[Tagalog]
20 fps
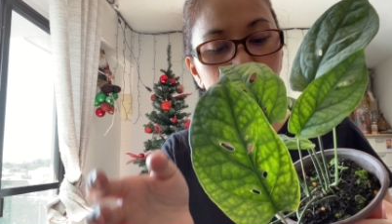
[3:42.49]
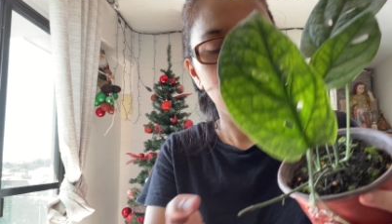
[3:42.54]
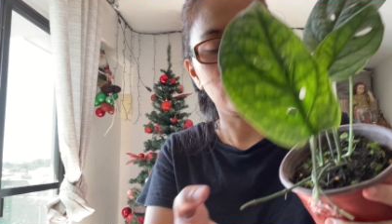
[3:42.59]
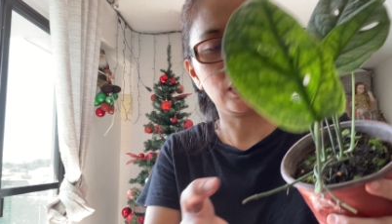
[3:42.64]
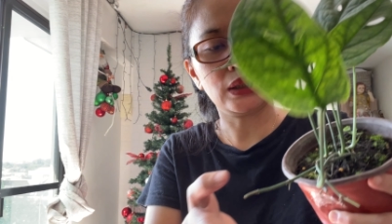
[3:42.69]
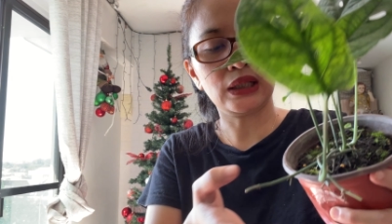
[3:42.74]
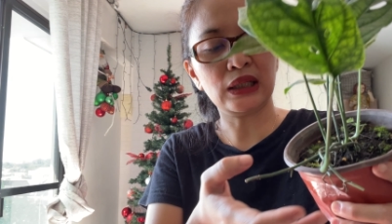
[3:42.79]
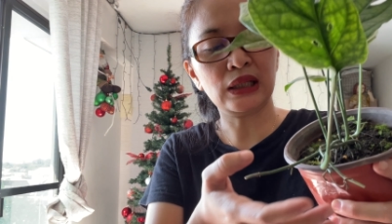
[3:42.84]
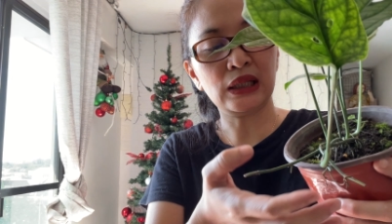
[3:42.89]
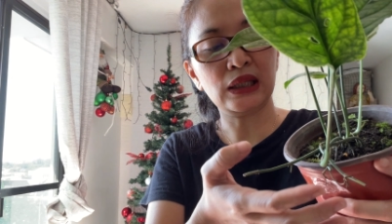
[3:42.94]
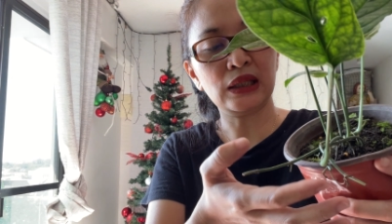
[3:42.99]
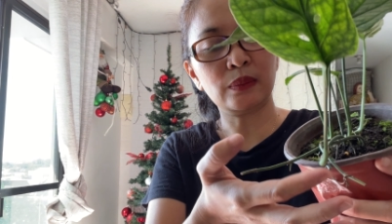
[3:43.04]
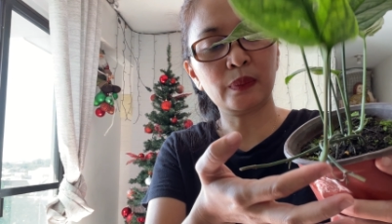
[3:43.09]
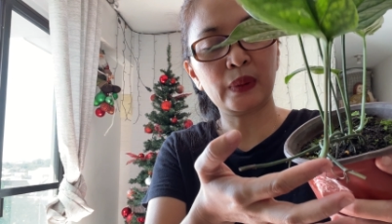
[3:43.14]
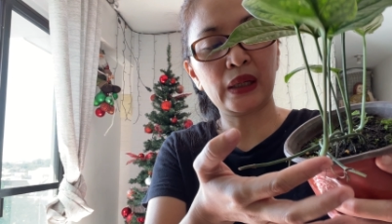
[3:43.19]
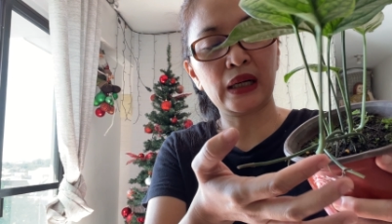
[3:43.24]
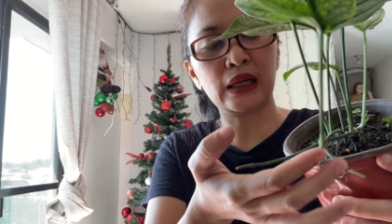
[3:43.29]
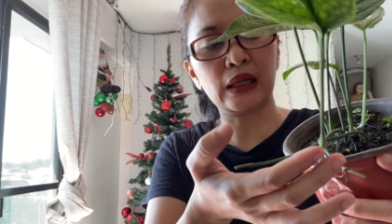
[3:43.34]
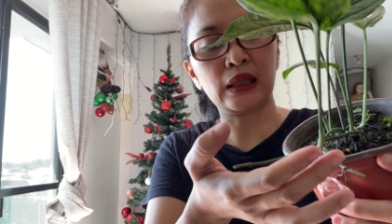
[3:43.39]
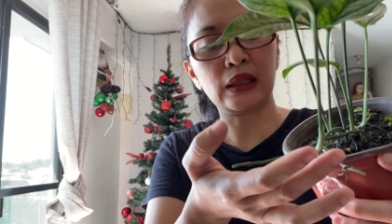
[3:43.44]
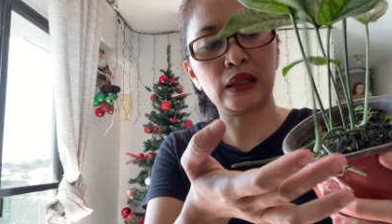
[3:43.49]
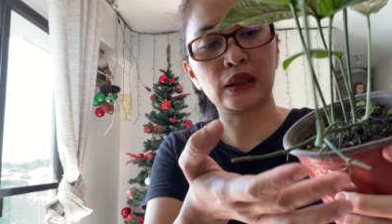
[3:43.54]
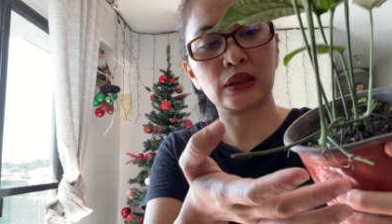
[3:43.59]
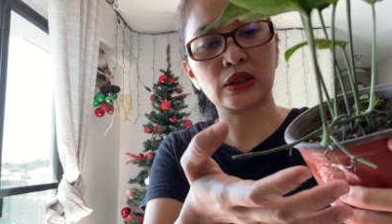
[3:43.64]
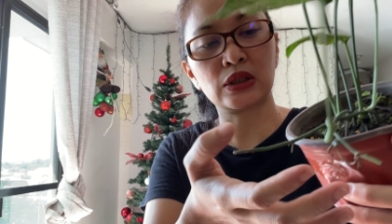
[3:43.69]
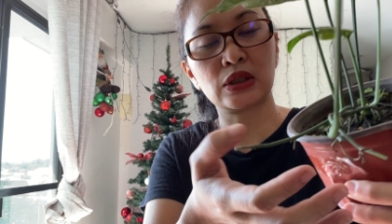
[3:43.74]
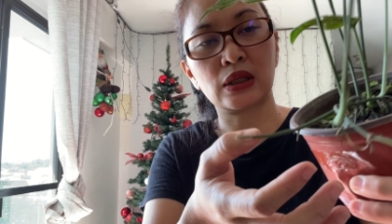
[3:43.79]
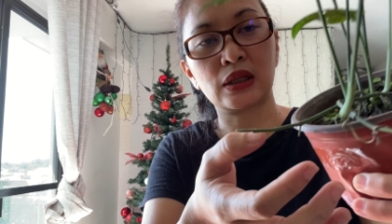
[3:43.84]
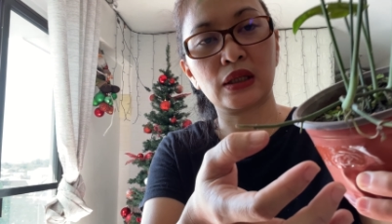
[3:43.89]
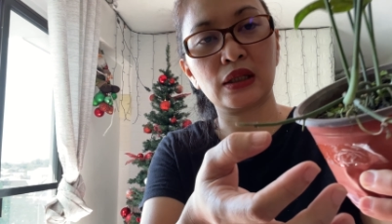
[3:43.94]
Maliliit pa nga lang
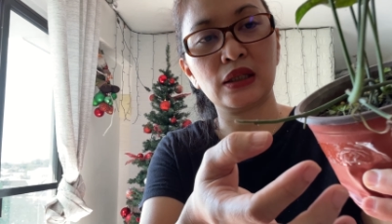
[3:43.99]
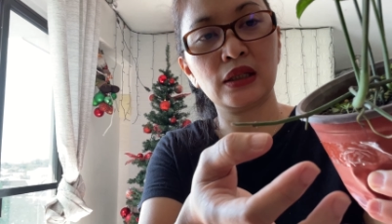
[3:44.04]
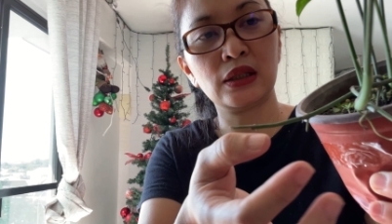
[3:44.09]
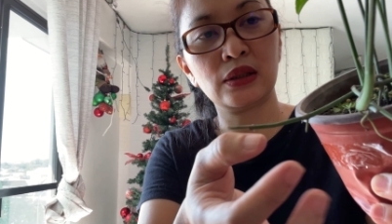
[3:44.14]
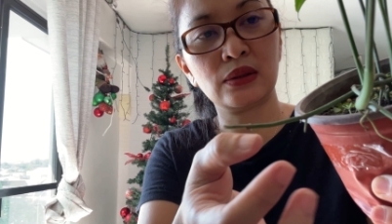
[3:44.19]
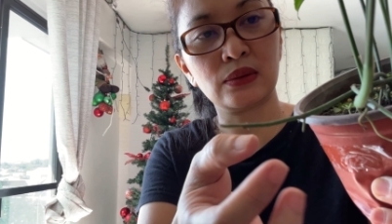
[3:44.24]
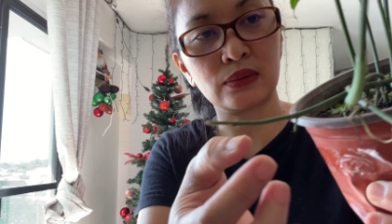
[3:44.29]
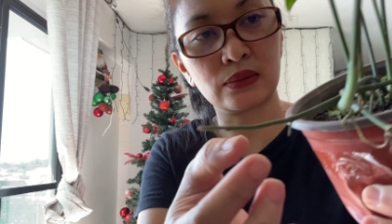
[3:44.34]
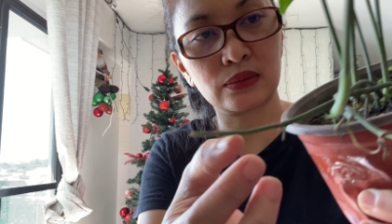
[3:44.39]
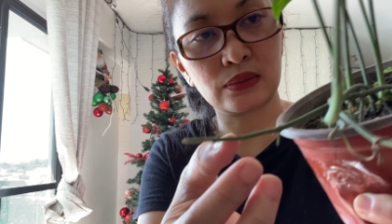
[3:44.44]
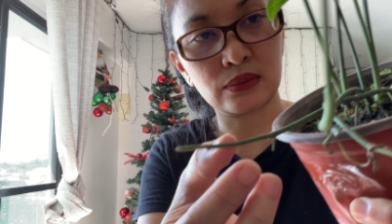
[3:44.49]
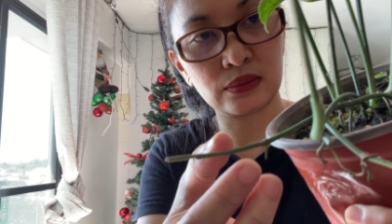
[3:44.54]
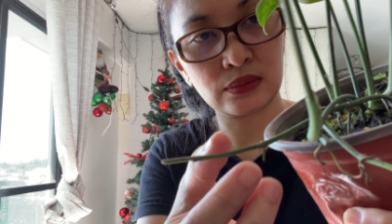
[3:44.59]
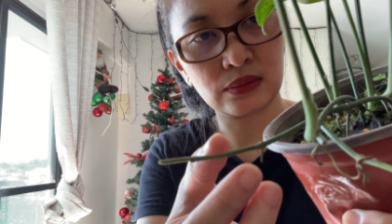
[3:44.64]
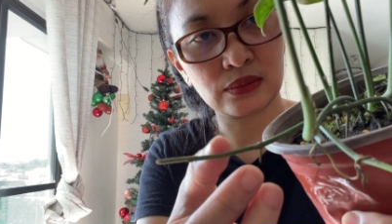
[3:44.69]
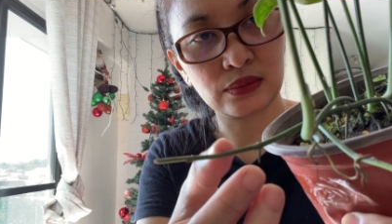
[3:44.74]
siya. Ayan o. Oh.